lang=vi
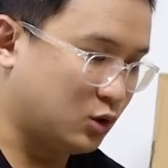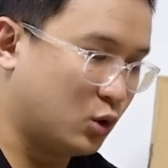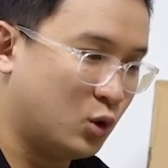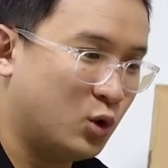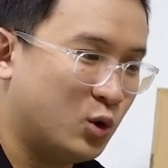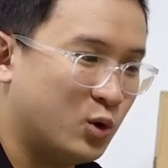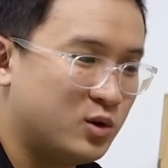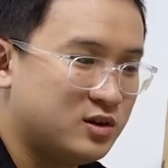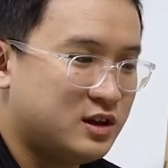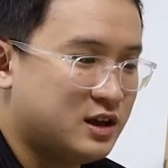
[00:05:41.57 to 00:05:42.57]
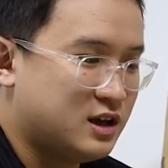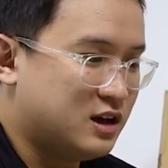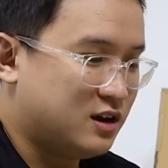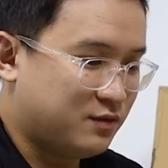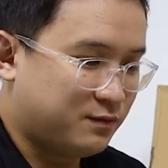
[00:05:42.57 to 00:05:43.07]
Ồ,
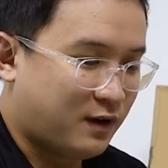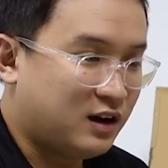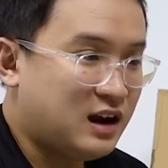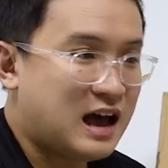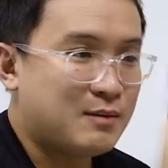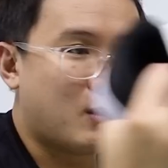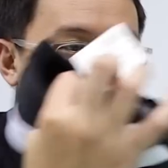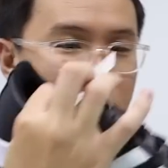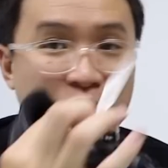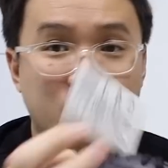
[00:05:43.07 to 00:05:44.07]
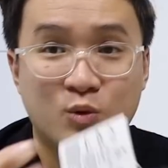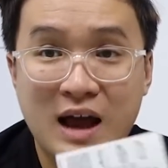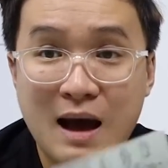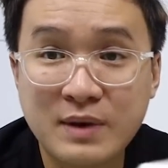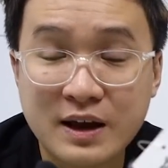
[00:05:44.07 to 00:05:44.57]
vẫn là một đôi của
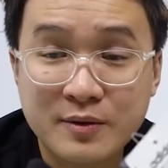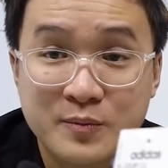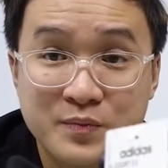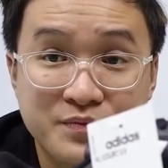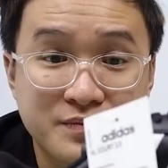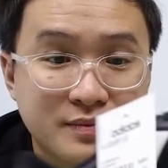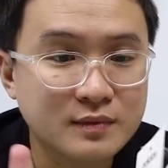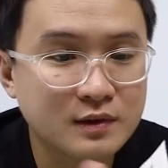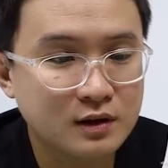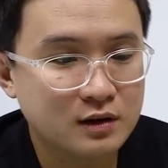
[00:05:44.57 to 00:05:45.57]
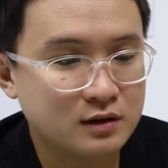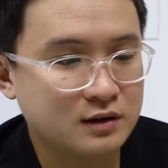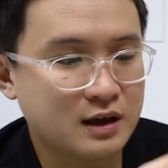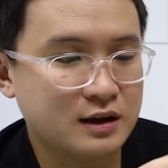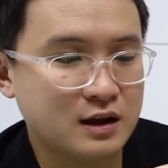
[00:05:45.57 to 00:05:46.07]
nam nè
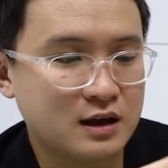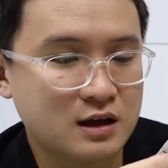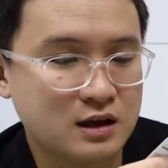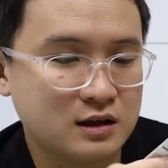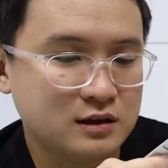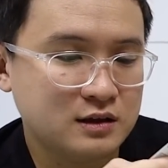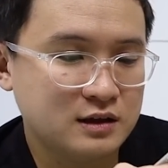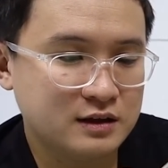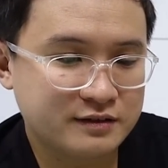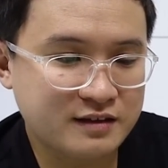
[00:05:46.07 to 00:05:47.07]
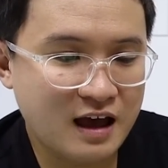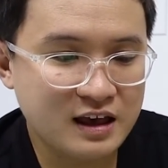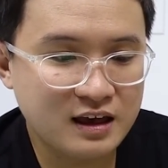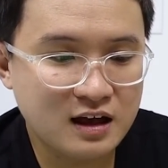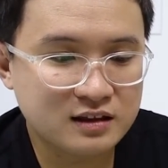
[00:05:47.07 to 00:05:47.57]
Này là
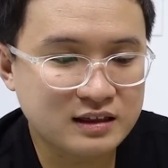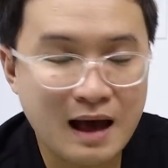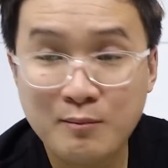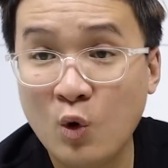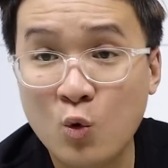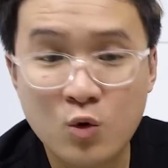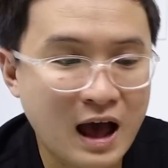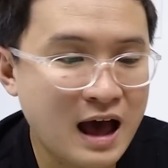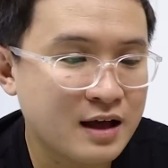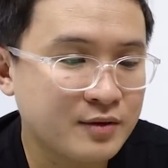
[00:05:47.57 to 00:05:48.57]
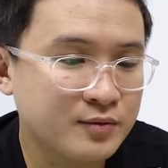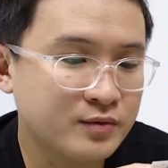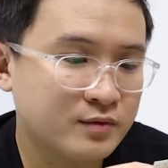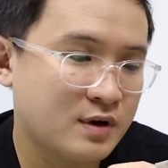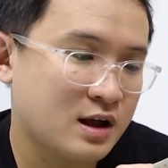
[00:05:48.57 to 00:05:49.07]
size 8 ờ, UK
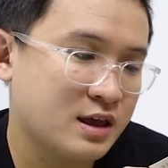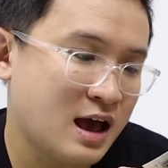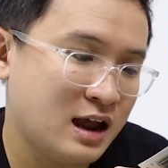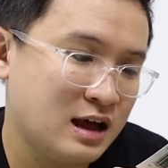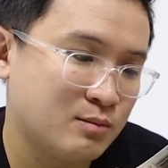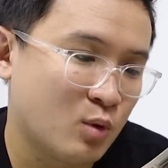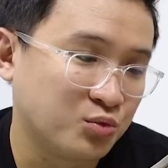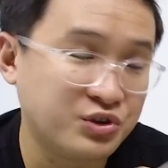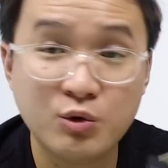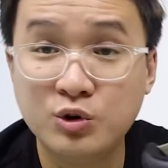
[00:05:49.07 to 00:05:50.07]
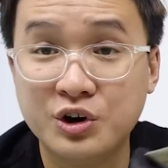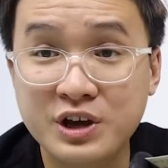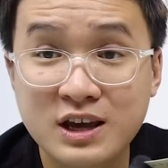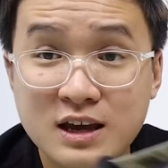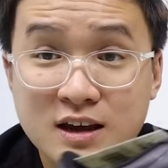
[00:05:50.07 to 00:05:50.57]
và giá là một triệu
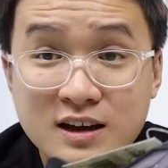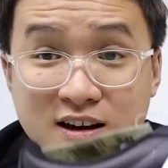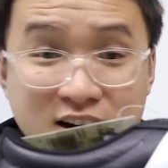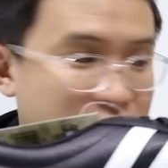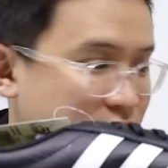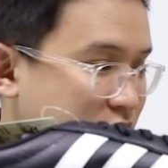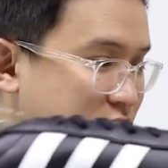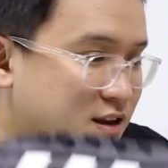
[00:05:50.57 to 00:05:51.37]
rưỡi đó